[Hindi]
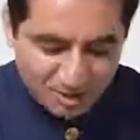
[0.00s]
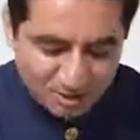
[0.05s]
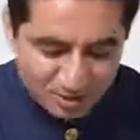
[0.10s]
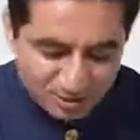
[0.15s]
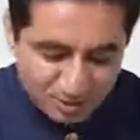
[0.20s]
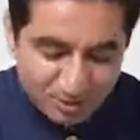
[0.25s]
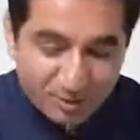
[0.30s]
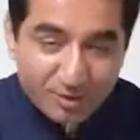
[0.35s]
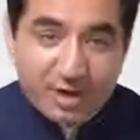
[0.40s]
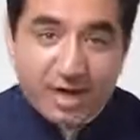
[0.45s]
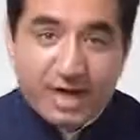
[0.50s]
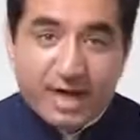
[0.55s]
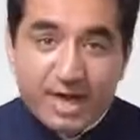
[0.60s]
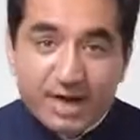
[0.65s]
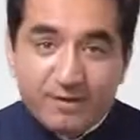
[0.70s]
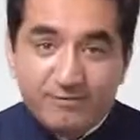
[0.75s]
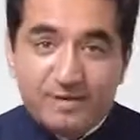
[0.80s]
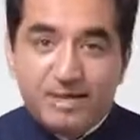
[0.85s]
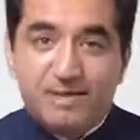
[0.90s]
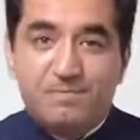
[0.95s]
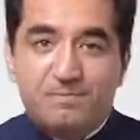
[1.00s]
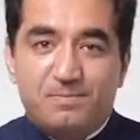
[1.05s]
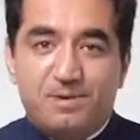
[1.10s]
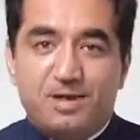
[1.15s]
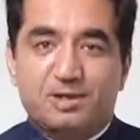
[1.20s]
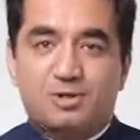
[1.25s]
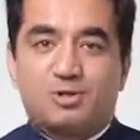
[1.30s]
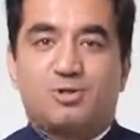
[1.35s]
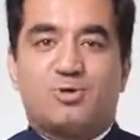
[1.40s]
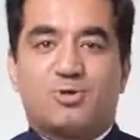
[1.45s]
सो हैवी
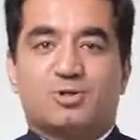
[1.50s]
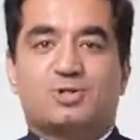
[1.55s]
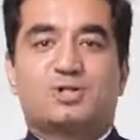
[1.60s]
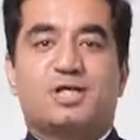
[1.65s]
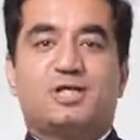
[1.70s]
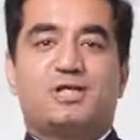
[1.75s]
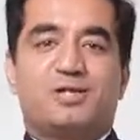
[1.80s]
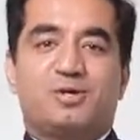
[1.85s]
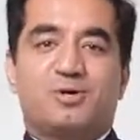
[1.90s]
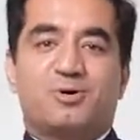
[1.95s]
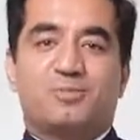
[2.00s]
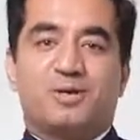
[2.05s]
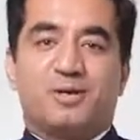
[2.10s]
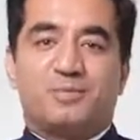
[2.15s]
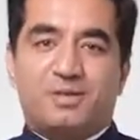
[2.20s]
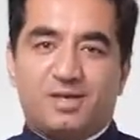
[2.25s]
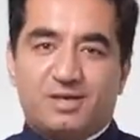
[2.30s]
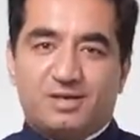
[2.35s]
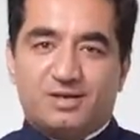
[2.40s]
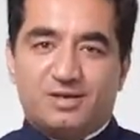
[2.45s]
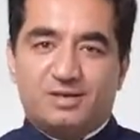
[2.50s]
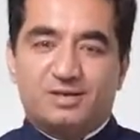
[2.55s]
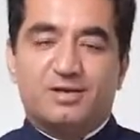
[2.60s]
ब्लड लॉस के दिनों में भी